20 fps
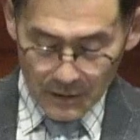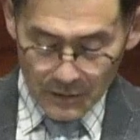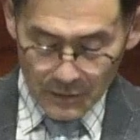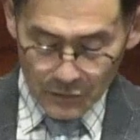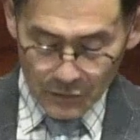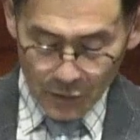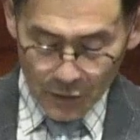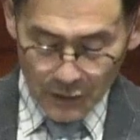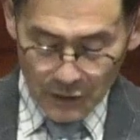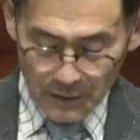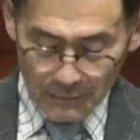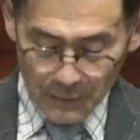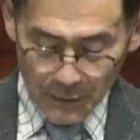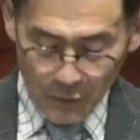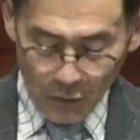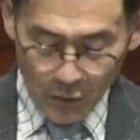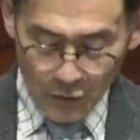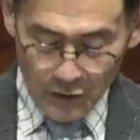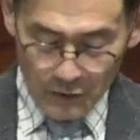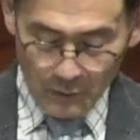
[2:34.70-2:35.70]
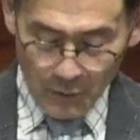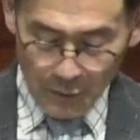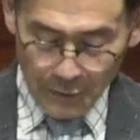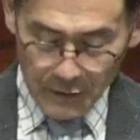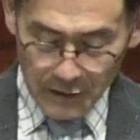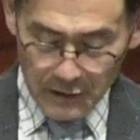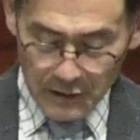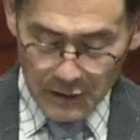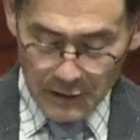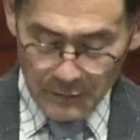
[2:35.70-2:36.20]
또 시편
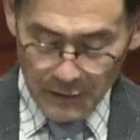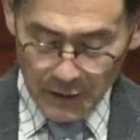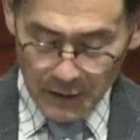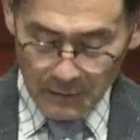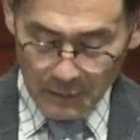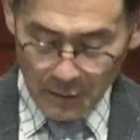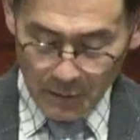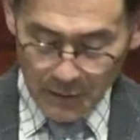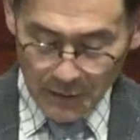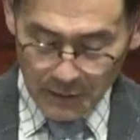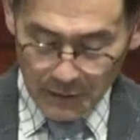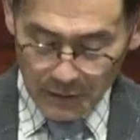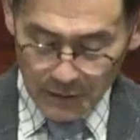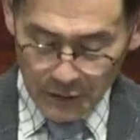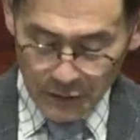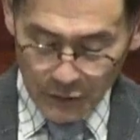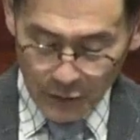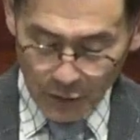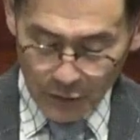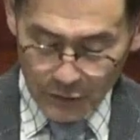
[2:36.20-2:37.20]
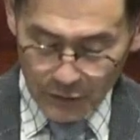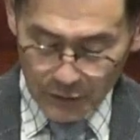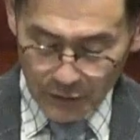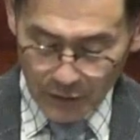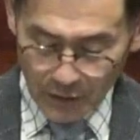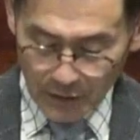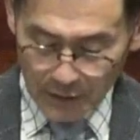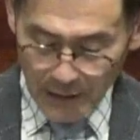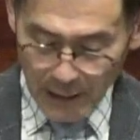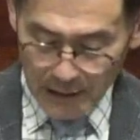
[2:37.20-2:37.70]
55편 20절에 보면 그 손을
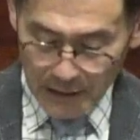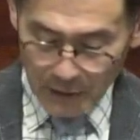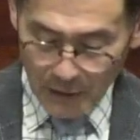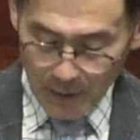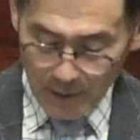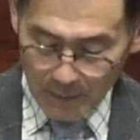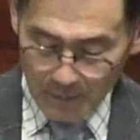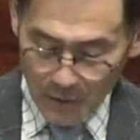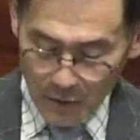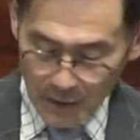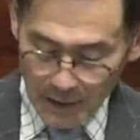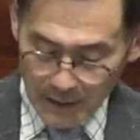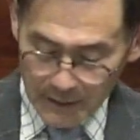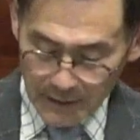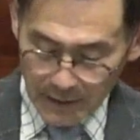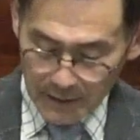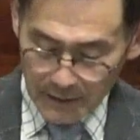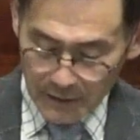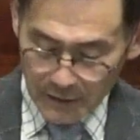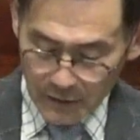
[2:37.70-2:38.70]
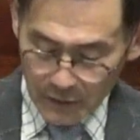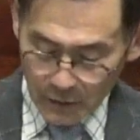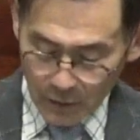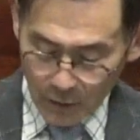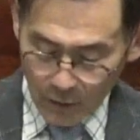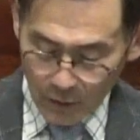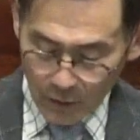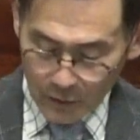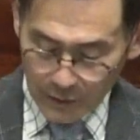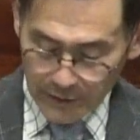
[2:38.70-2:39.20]
들어 자기와 험악한 자를
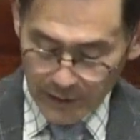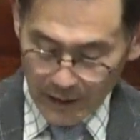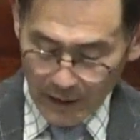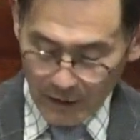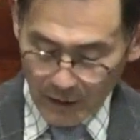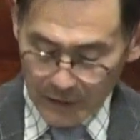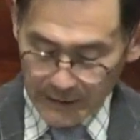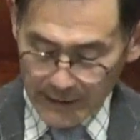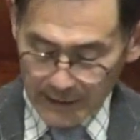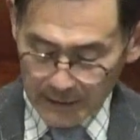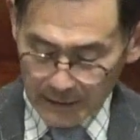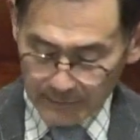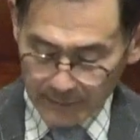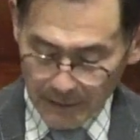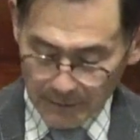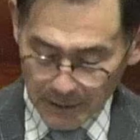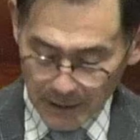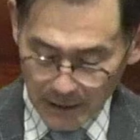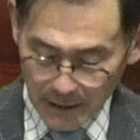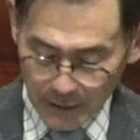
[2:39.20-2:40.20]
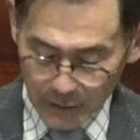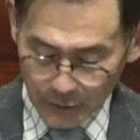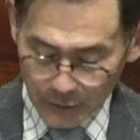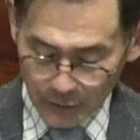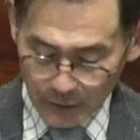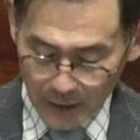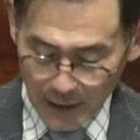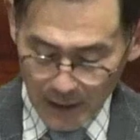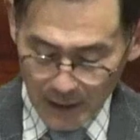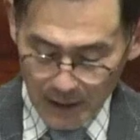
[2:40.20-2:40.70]
치고 그의 언약을
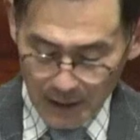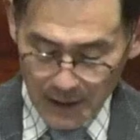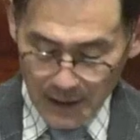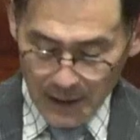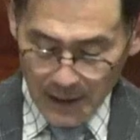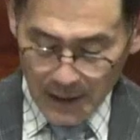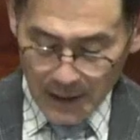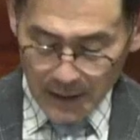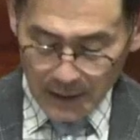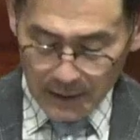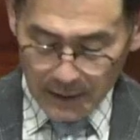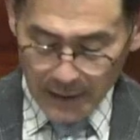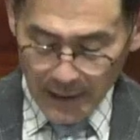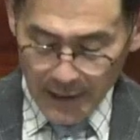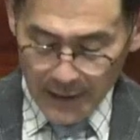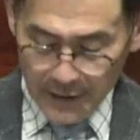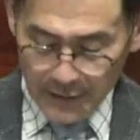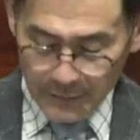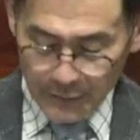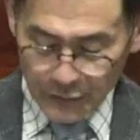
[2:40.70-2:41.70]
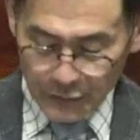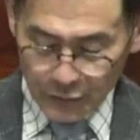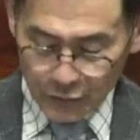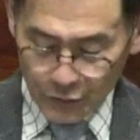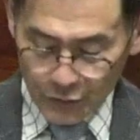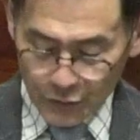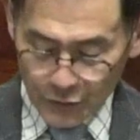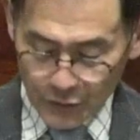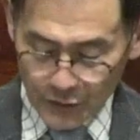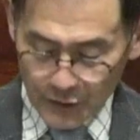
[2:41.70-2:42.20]
배반하였도다. 그의 입은
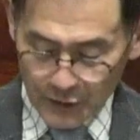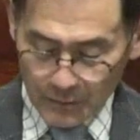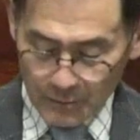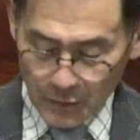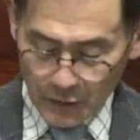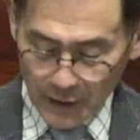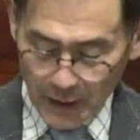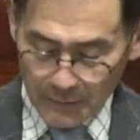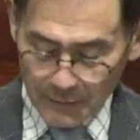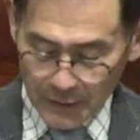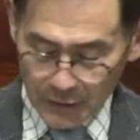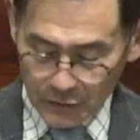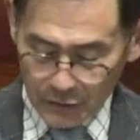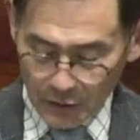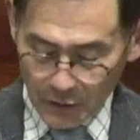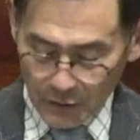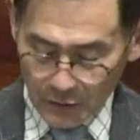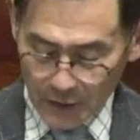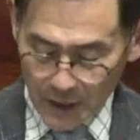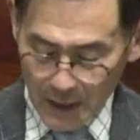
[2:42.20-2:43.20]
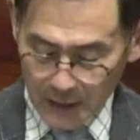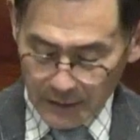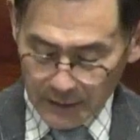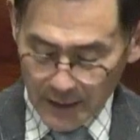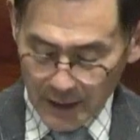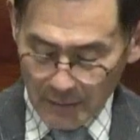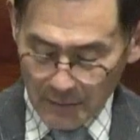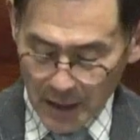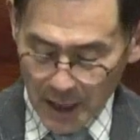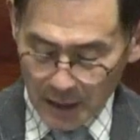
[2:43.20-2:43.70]
우유 기름보다 미끄러우나 그의
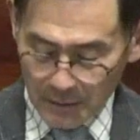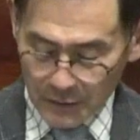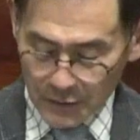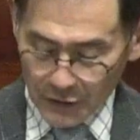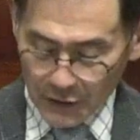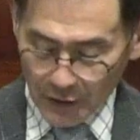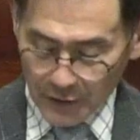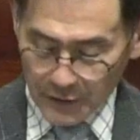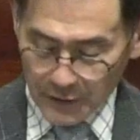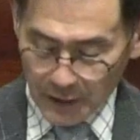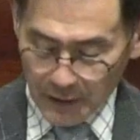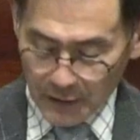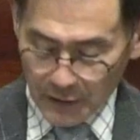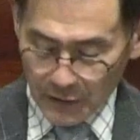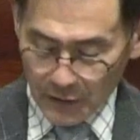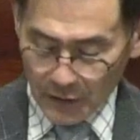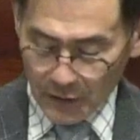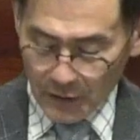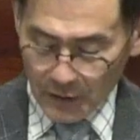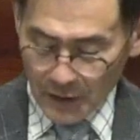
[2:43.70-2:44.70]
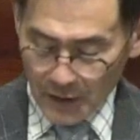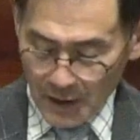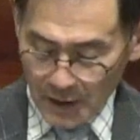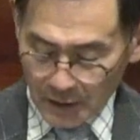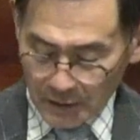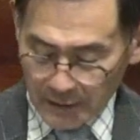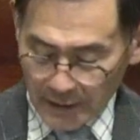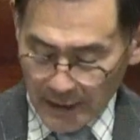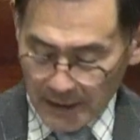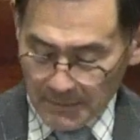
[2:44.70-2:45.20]
마음은 전쟁이요
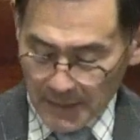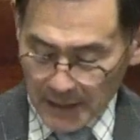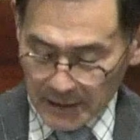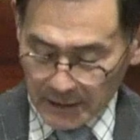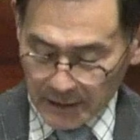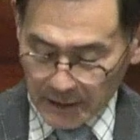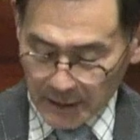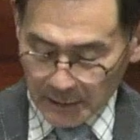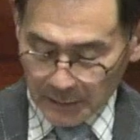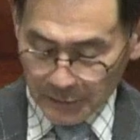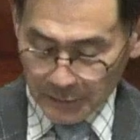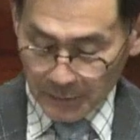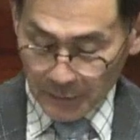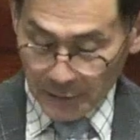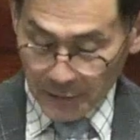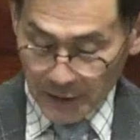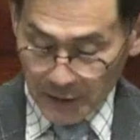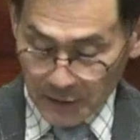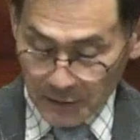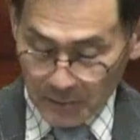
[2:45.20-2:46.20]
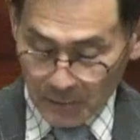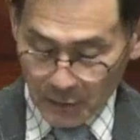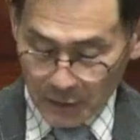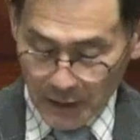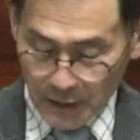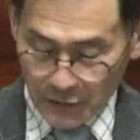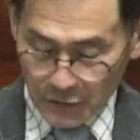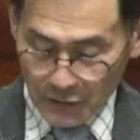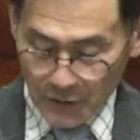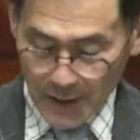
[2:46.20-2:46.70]
그의 말은
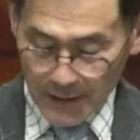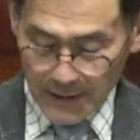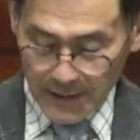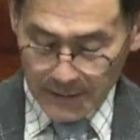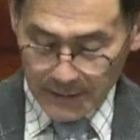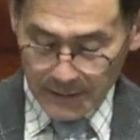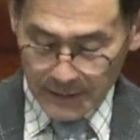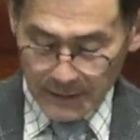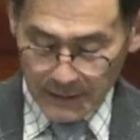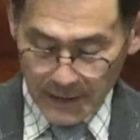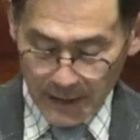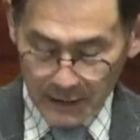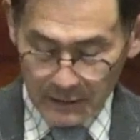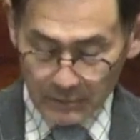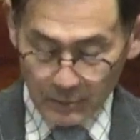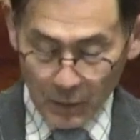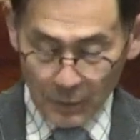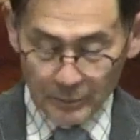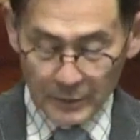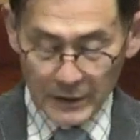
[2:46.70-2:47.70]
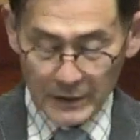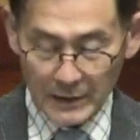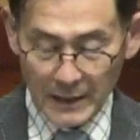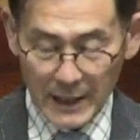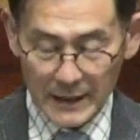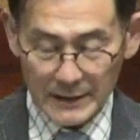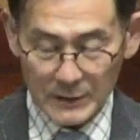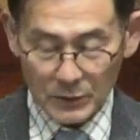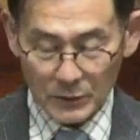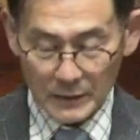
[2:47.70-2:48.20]
기름보다 유하나 실상은 뽑힌
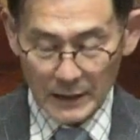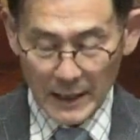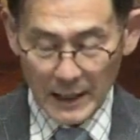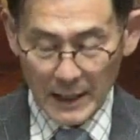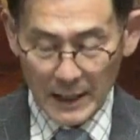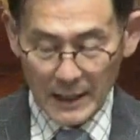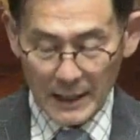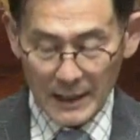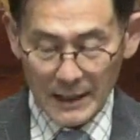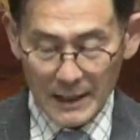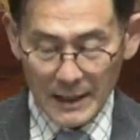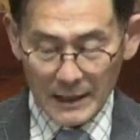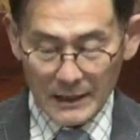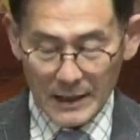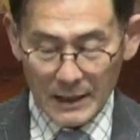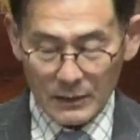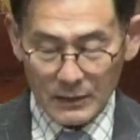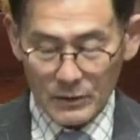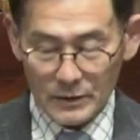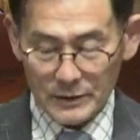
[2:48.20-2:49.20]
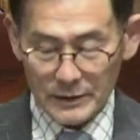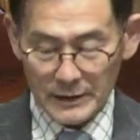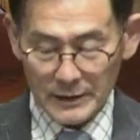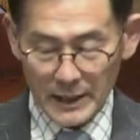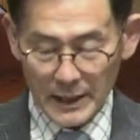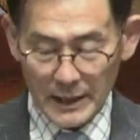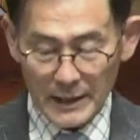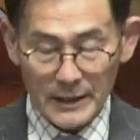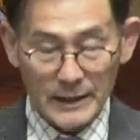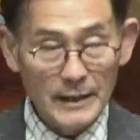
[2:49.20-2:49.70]
칼이로다라고
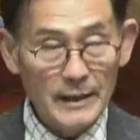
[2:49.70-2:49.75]
그렇게